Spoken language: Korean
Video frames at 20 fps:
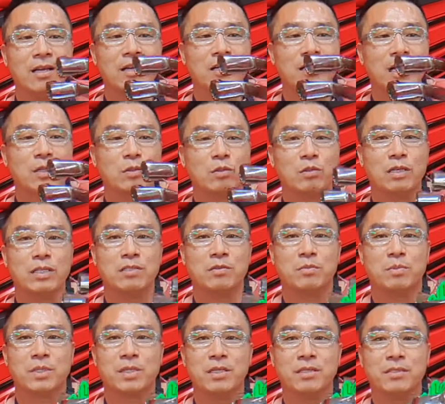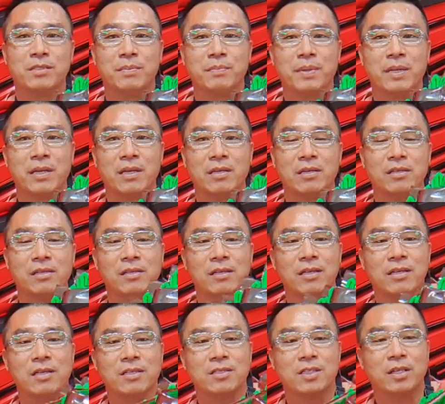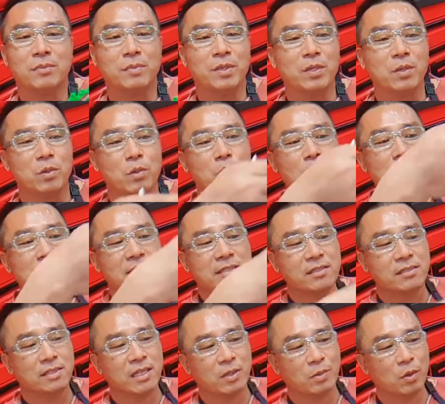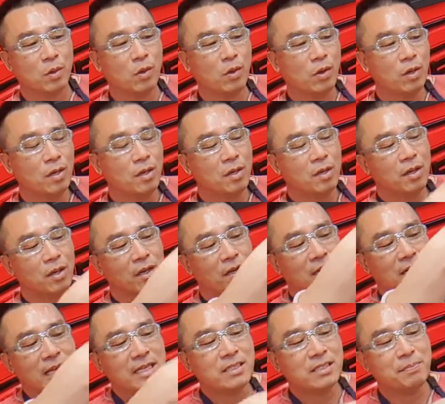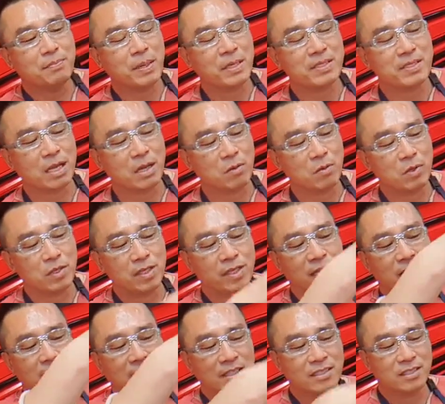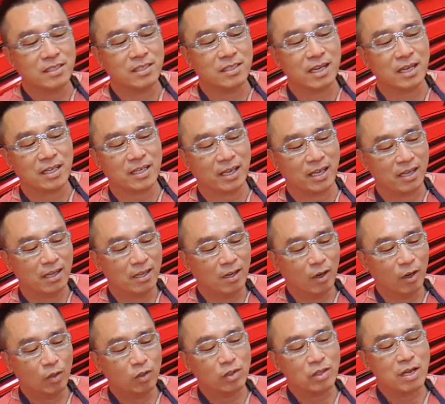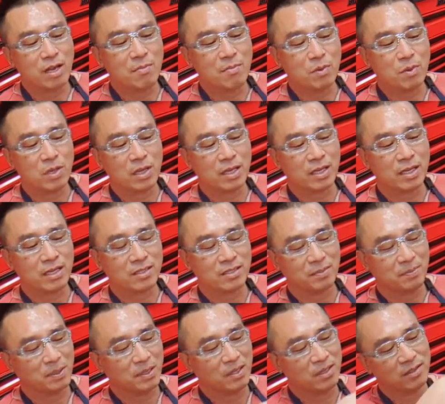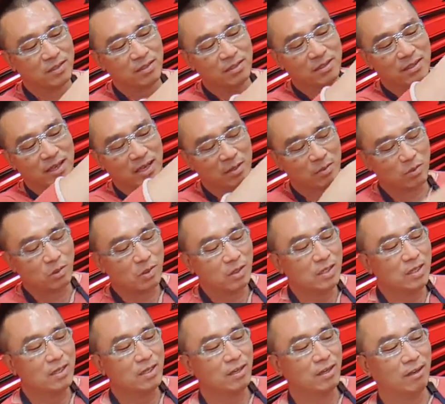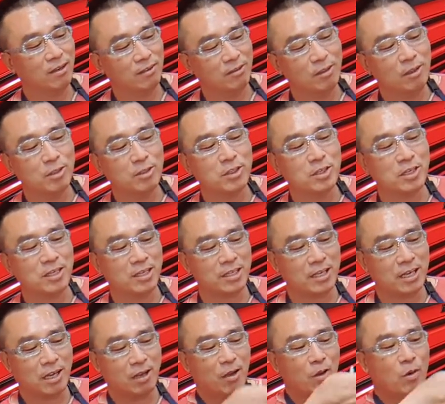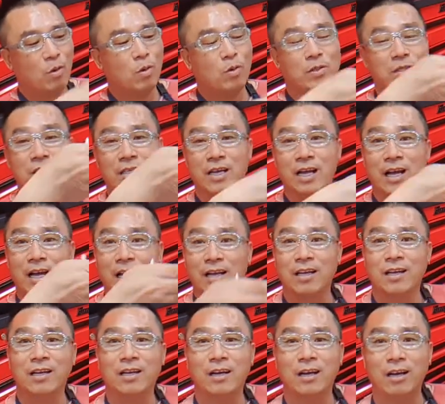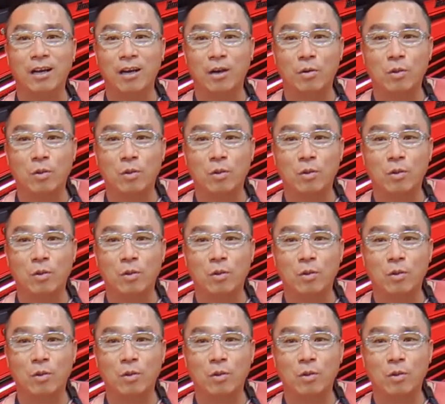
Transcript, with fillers: 각도가 좀 큰 스패너를 측면으로 꽂았을 때도 어, 간섭받지 않고 이렇게 가지런하게 어떠한 모양의 스패너들이라도 어, 넣어서 이렇게 홀드가 어,